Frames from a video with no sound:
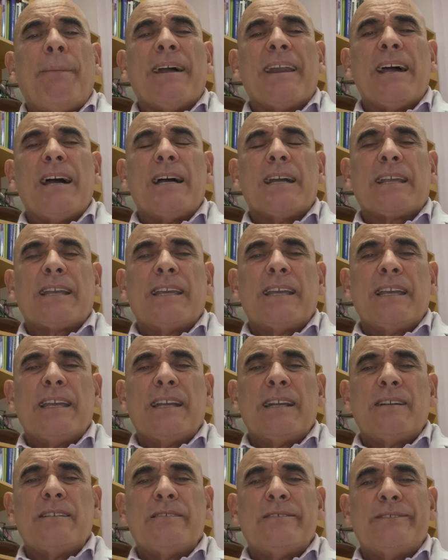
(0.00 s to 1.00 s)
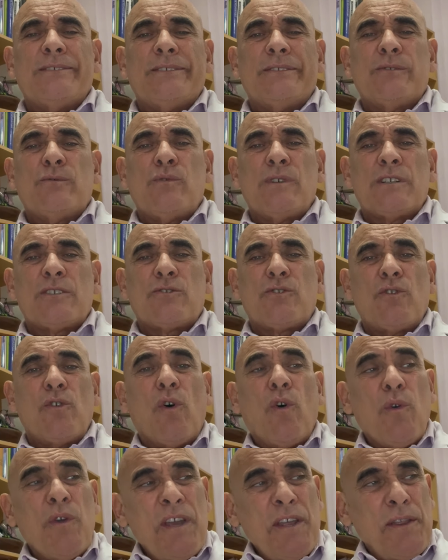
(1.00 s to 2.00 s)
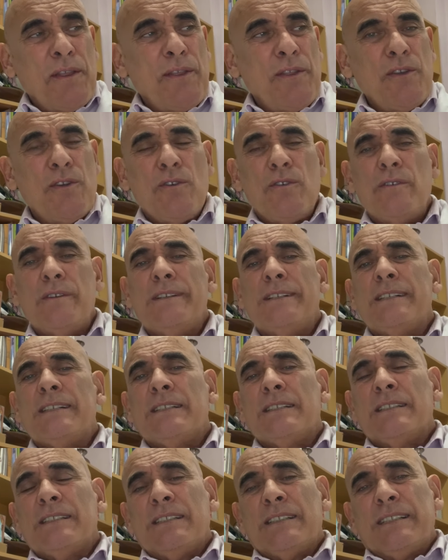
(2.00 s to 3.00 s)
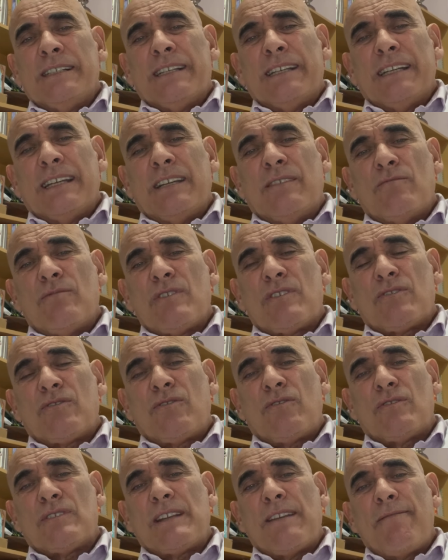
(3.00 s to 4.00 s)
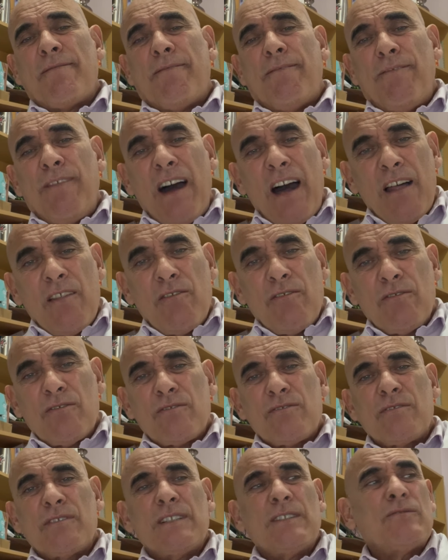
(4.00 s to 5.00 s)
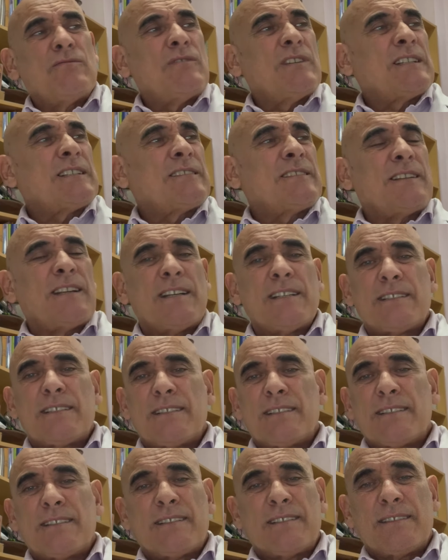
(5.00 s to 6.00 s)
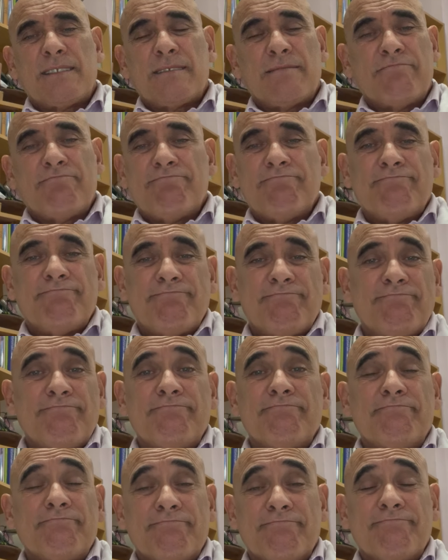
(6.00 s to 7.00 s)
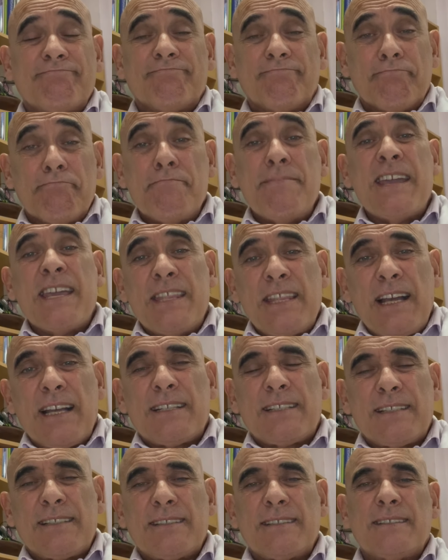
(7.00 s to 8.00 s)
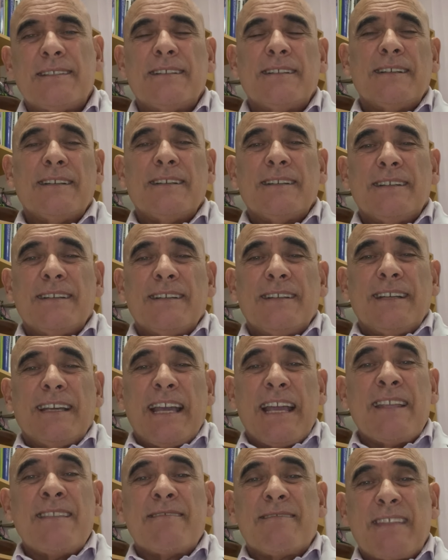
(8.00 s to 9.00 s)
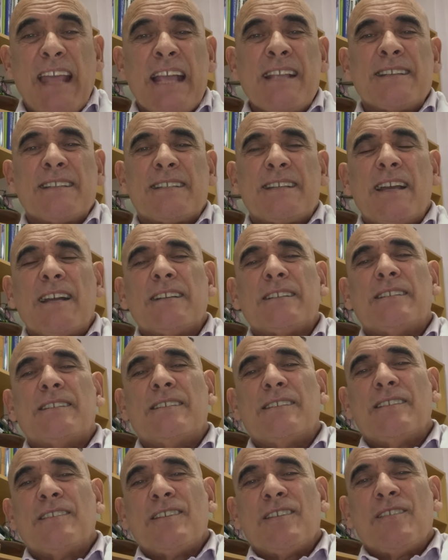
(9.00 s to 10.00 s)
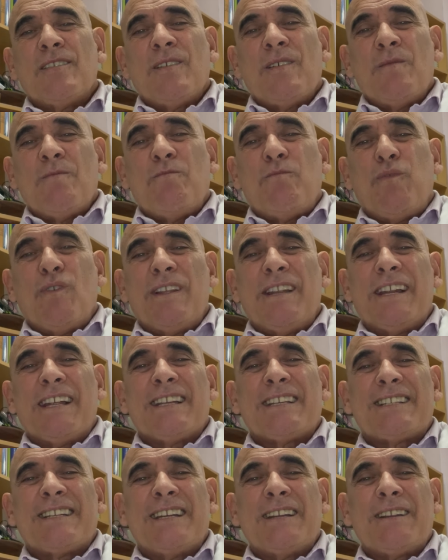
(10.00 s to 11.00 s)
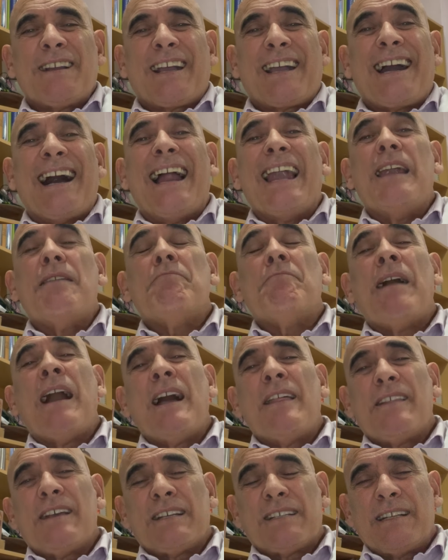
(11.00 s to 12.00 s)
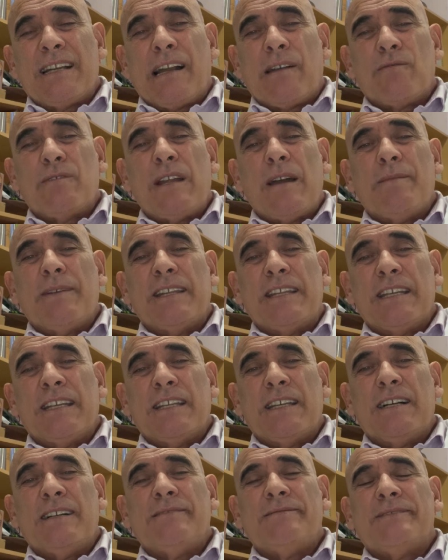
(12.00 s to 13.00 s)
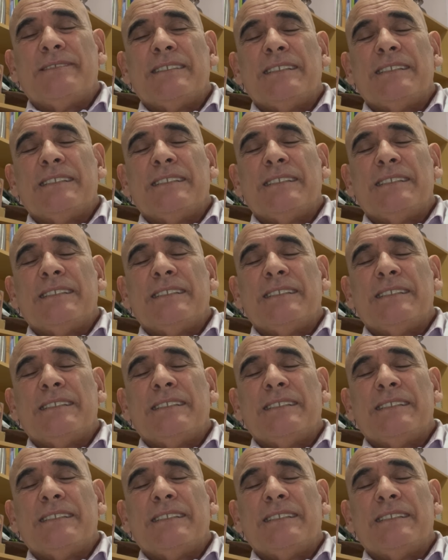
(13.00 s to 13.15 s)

para que nuestro juicio y nuestros enfados y nuestras vidas intensas puedan ser calmadas en alguna medida.